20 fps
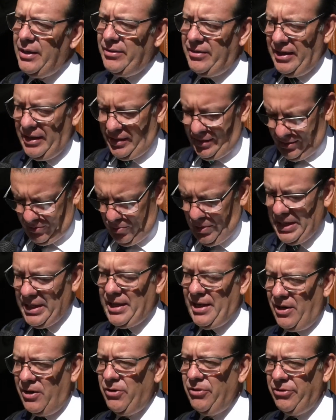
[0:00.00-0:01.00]
Sí,
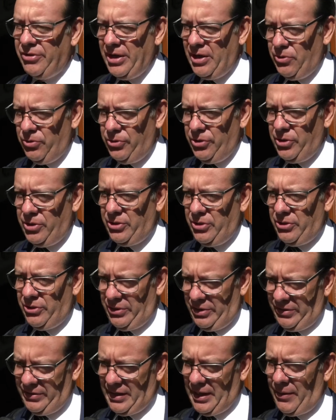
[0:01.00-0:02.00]
cuentan con seguro,
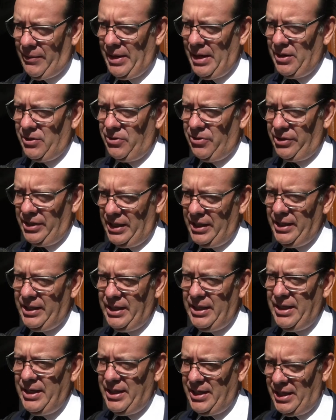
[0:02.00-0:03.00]
estaba al
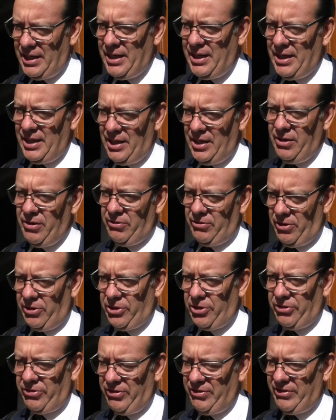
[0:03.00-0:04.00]
corriente y
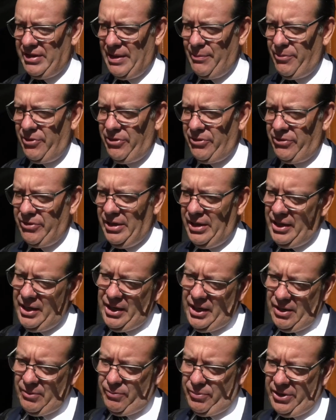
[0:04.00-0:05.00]
nosotros estamos,
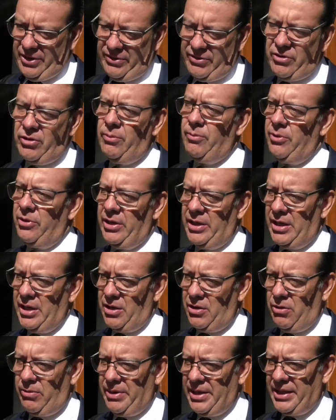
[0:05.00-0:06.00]
pues como el
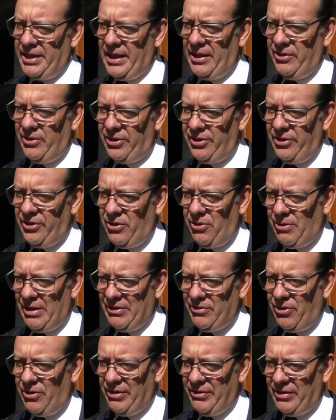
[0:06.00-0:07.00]
gobernador nos lo ha
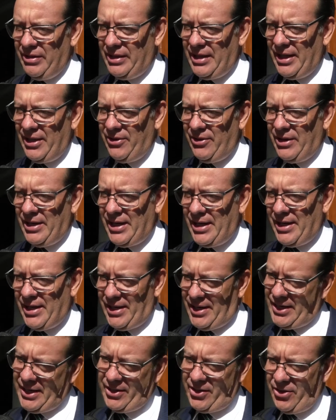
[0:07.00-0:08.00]
solicitado
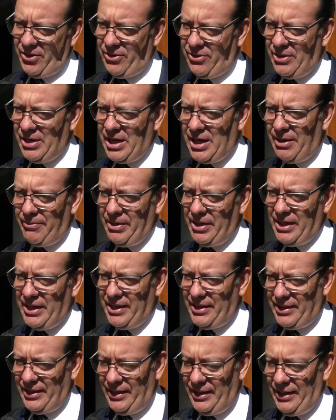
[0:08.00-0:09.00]
a, todo el
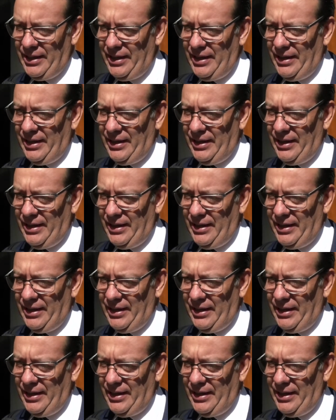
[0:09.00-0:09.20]
gabinete,